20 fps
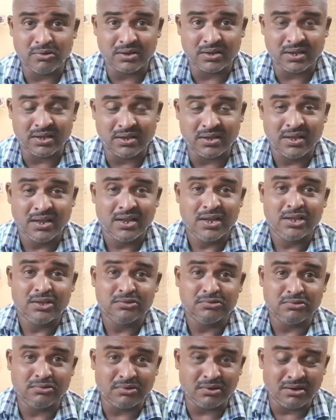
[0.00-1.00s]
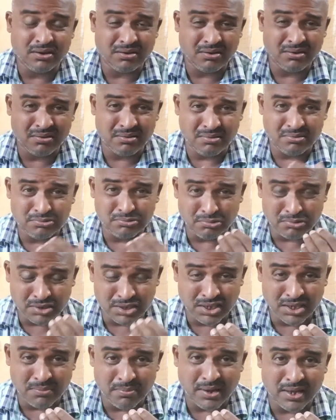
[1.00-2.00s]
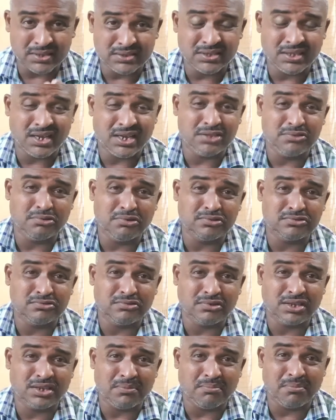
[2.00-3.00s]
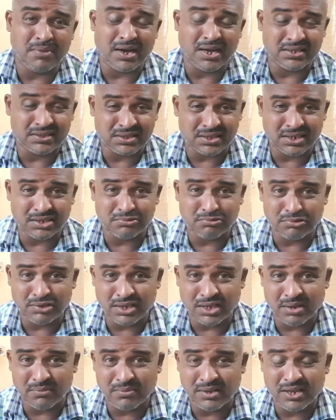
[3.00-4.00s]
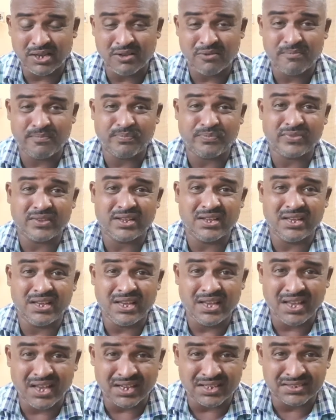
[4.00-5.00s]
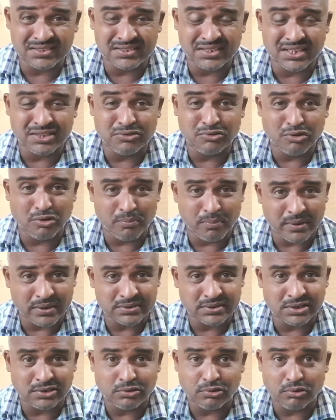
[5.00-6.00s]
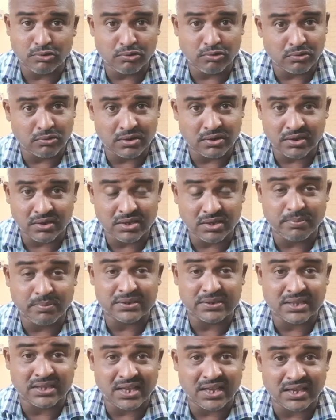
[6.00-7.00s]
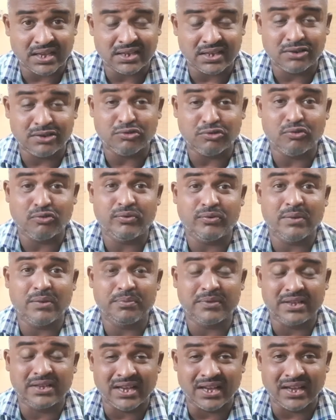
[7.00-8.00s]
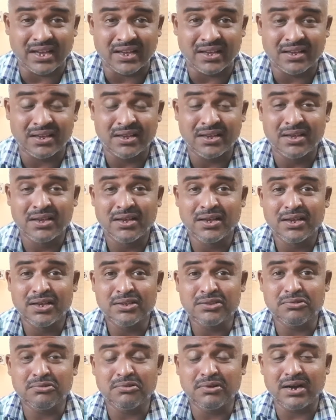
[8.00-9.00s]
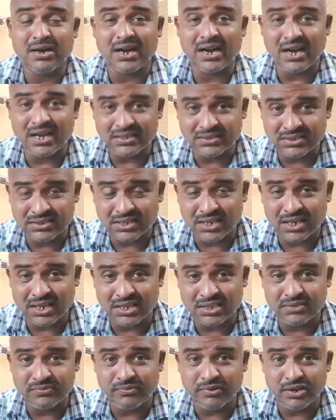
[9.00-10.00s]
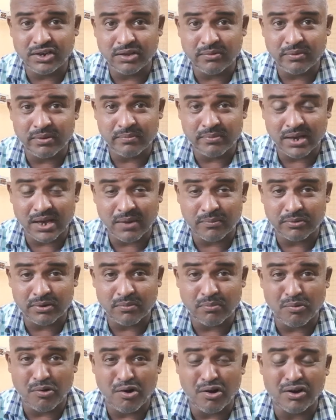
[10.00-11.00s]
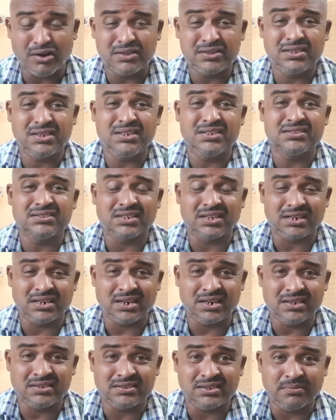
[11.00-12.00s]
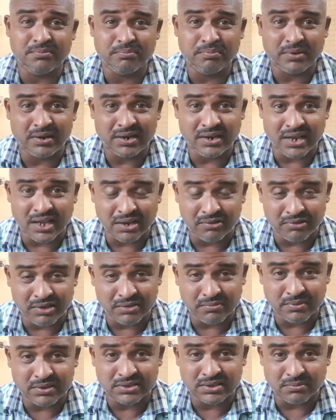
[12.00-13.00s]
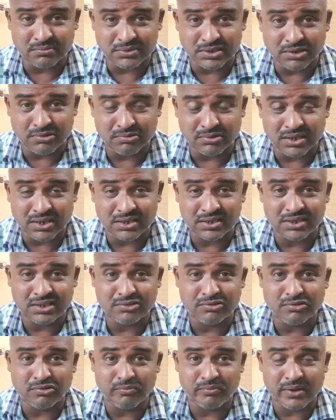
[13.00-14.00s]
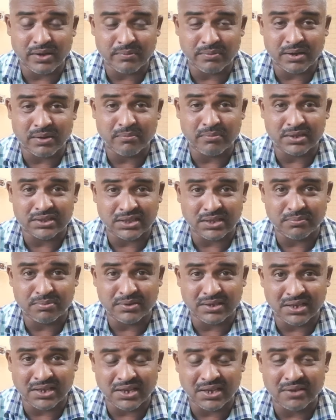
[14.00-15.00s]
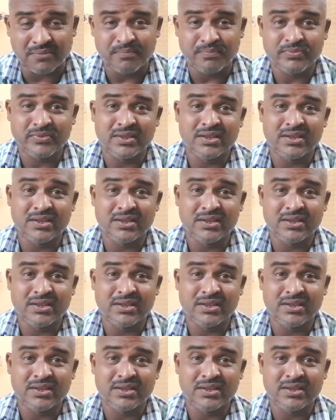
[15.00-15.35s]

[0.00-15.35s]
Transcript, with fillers: ओके तो दुख की बात यह है दोस्तों कि मात्र दुनिया में एक से दो परसेंट लोगों के ही पता है कि नोफेप क्या है तो आज के इस वीडियो में मैं आपको बहुत ही सरल सिंपल लैंग्वेज में समझाऊंगा कि नोफेप का मतलब क्या है